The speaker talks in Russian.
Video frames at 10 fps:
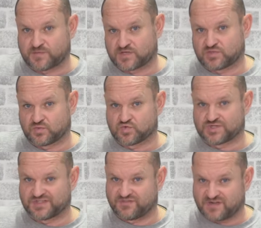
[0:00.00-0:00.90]
прошло
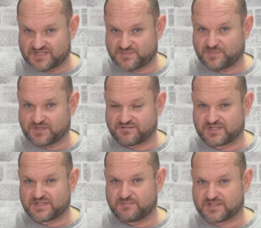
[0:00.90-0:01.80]
уже два с
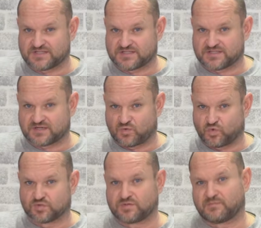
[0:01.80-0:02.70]
половиной месяца
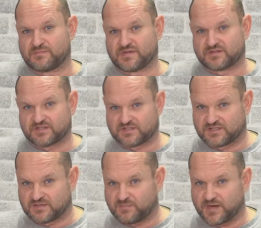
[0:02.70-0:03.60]
от момента
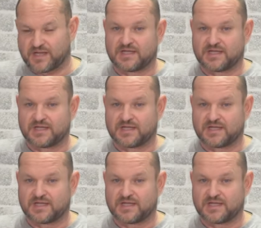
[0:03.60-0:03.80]
ДТП.